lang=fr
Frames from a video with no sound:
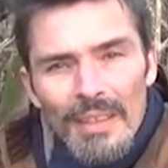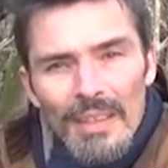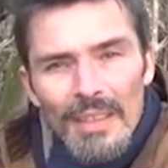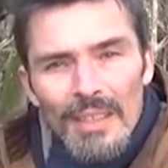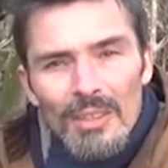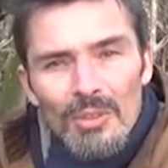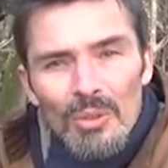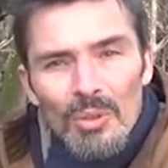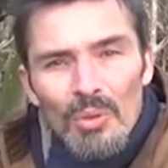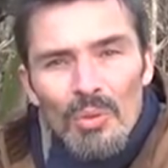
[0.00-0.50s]

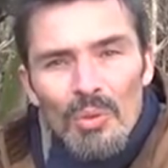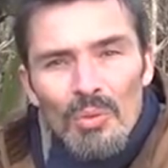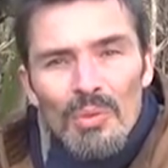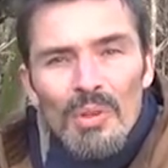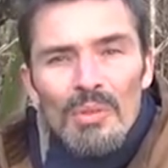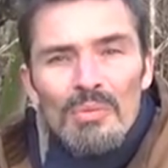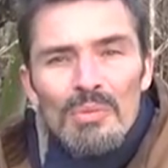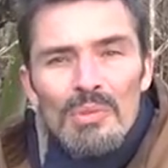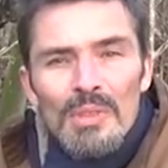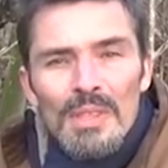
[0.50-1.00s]
et donc on
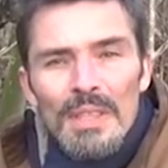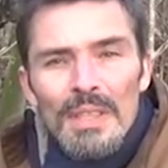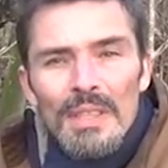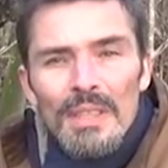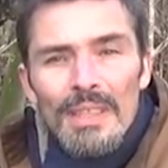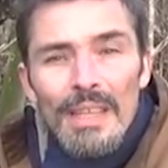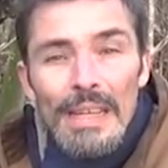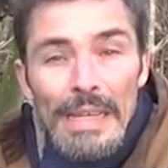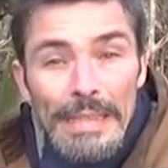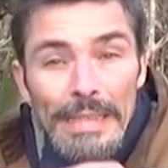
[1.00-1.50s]
va vous
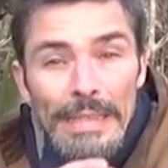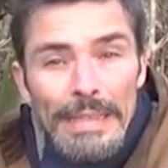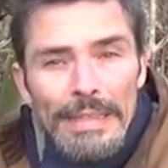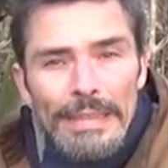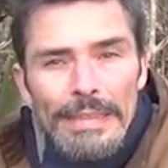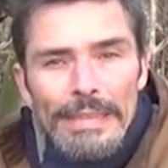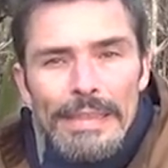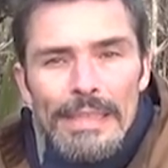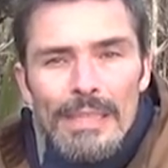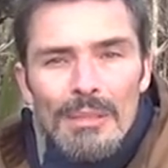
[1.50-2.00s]
dire
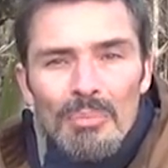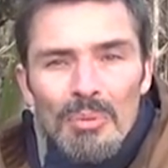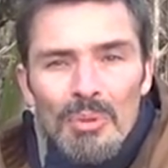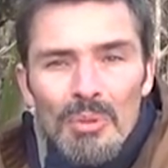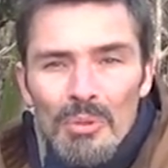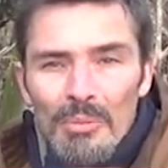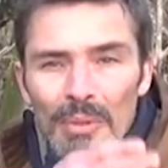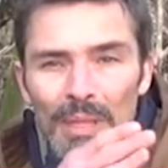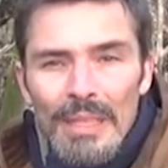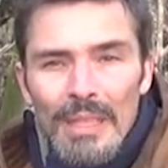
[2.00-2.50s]
d'alterner et puis
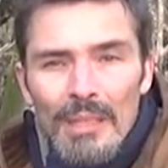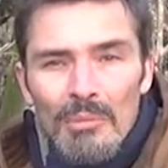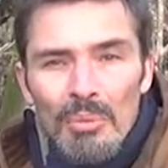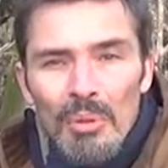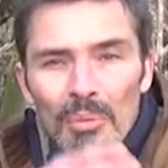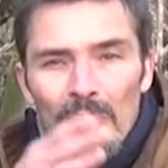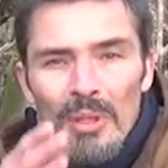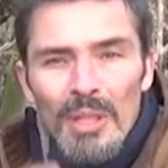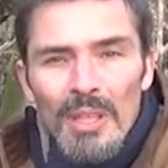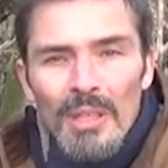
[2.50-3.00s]
de mettre un
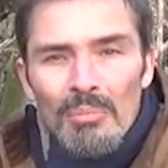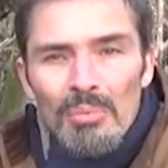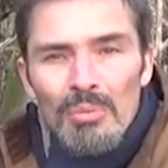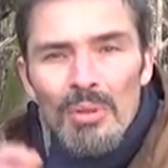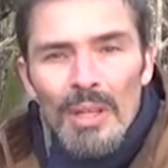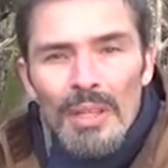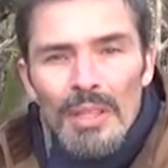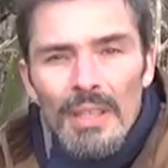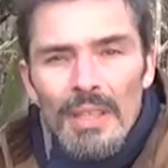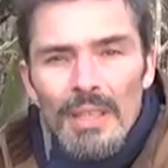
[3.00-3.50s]
pommier, un
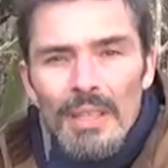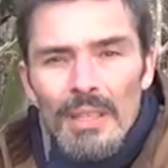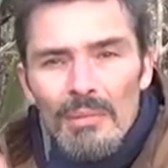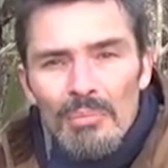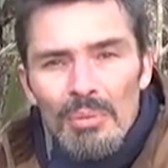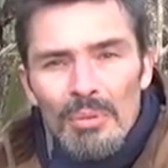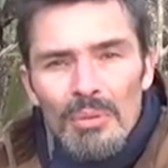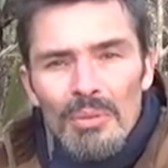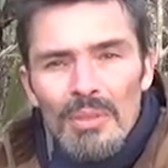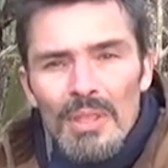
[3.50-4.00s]
poirier, un
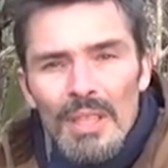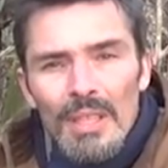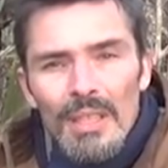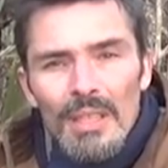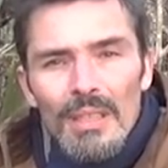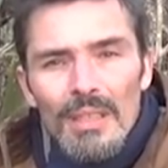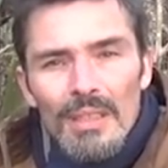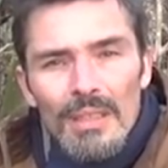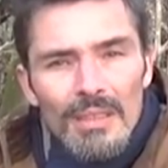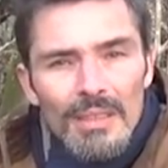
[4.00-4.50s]
prunier,
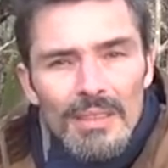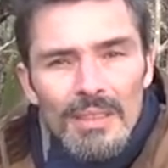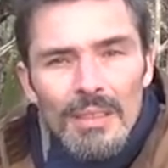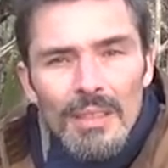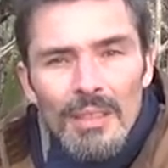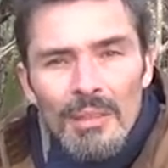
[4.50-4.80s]
un,